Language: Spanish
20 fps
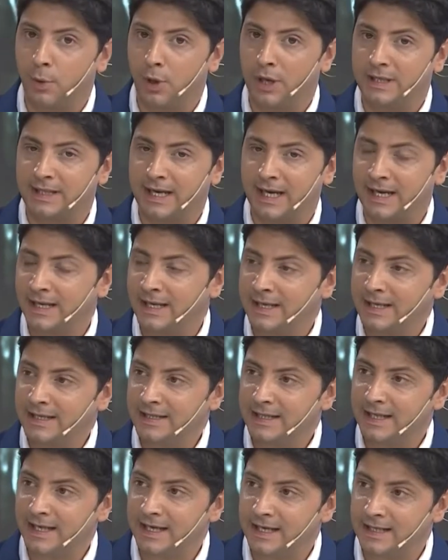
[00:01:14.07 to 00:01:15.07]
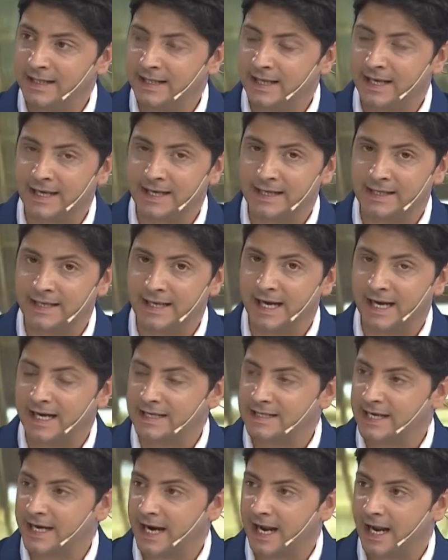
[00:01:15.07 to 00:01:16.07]
vuelta de, Cristina
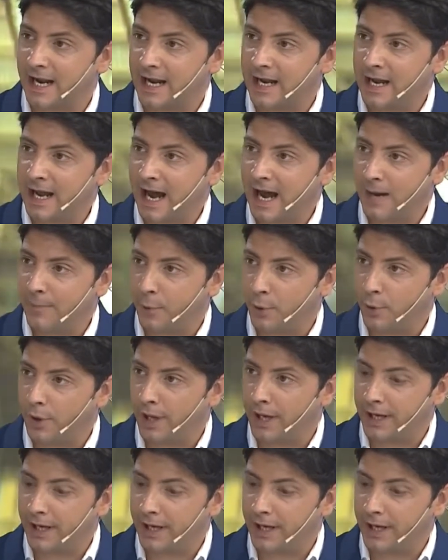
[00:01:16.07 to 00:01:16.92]
Kirchner al poder.